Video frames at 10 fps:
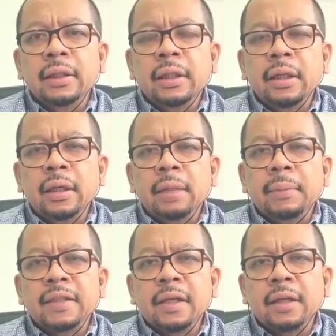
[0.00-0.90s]
Jadi
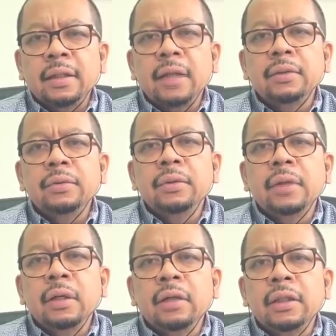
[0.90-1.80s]
amat sangat
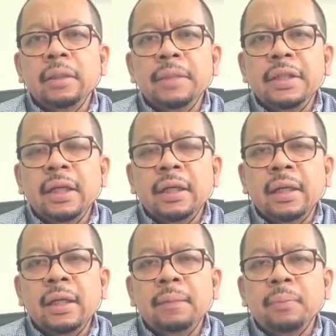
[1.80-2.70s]
tanggung kalau kita
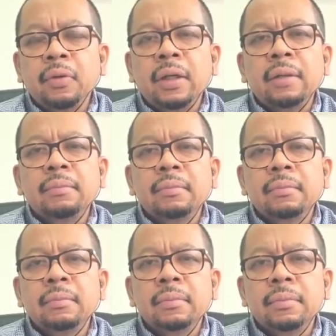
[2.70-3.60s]
bicara
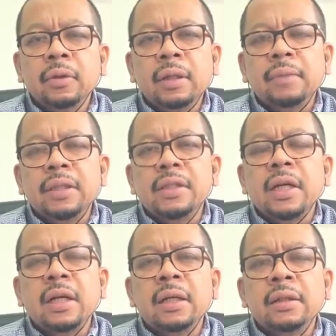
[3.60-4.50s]
program program
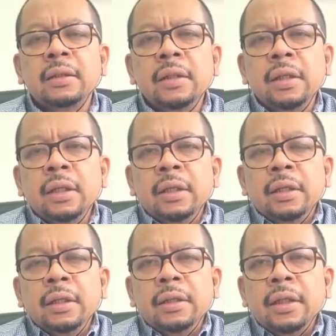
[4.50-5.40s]
kerja.
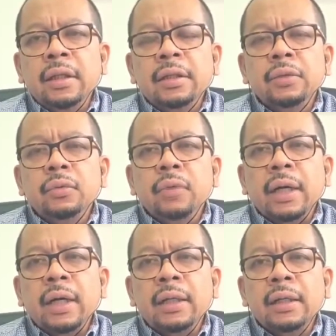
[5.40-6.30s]
Yang
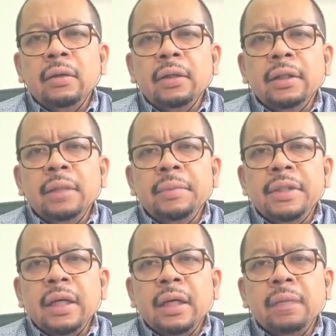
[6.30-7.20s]
kedua, kalau
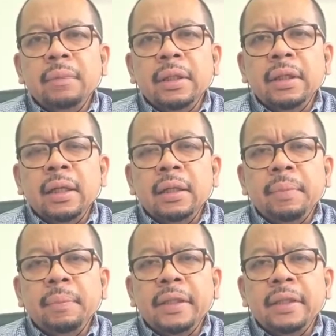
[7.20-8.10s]
kita bicara
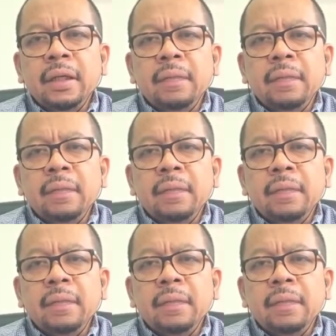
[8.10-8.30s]
mengenai